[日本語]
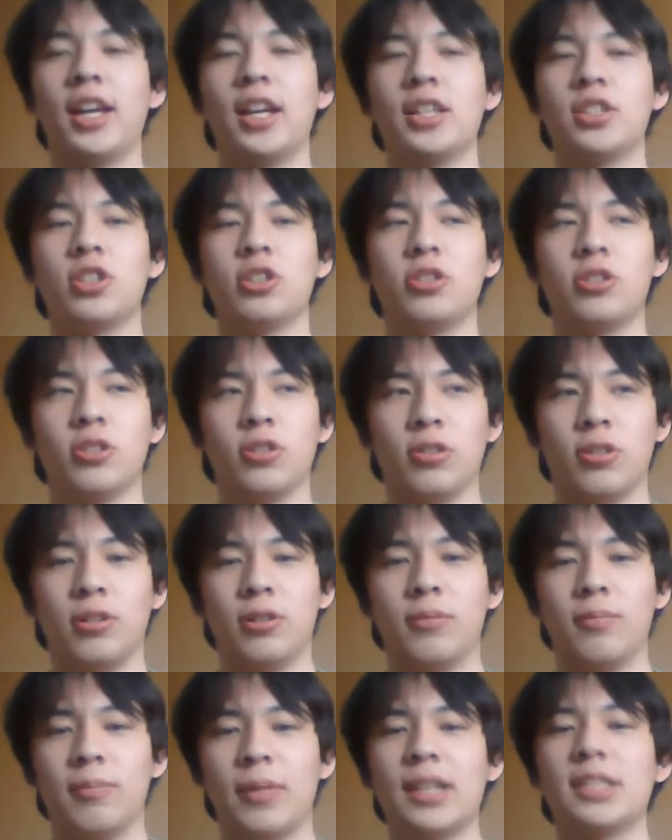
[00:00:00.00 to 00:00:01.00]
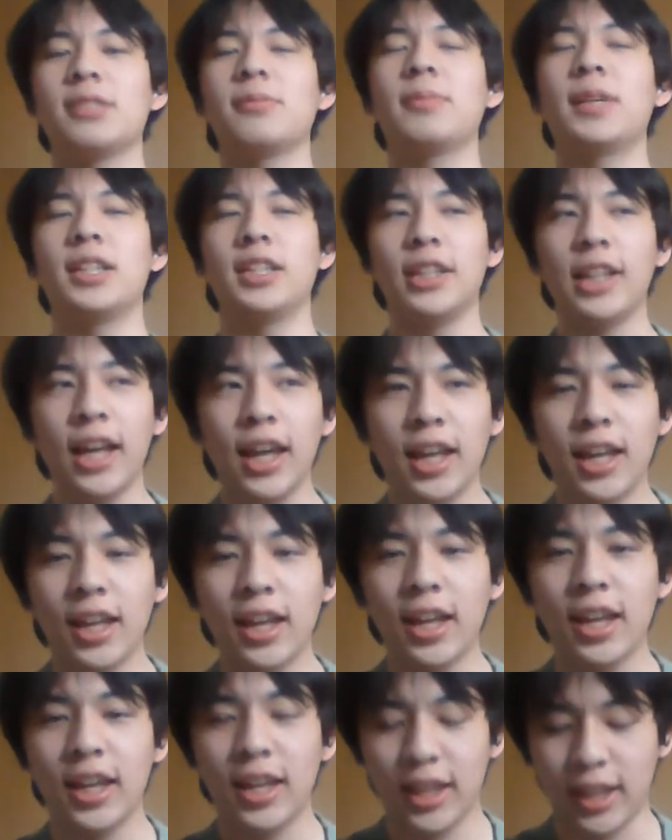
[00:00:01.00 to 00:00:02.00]
ちょっと真面目にね、
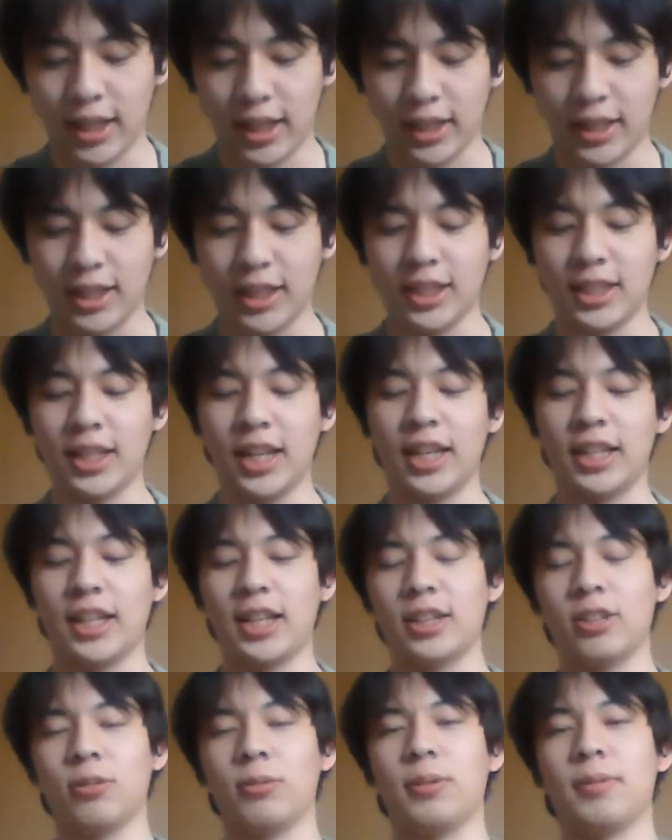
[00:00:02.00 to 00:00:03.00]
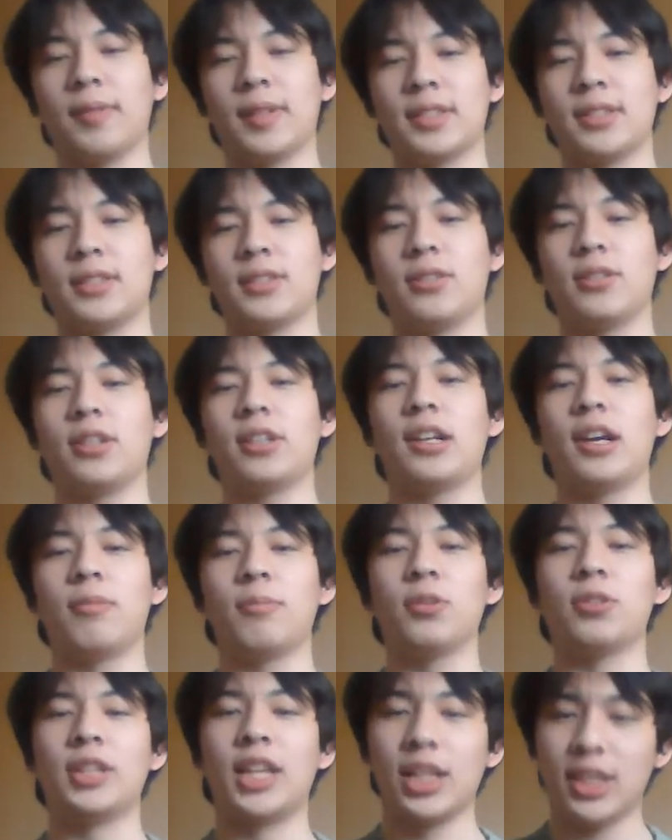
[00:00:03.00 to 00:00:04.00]
やっていきたいなと思います。それでは
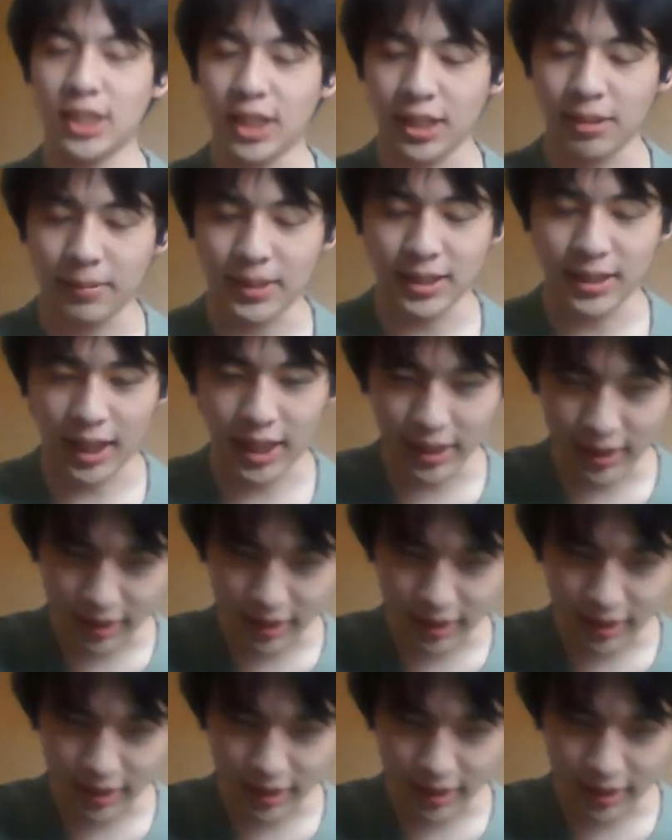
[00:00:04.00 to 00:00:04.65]
もう出していきます。はい、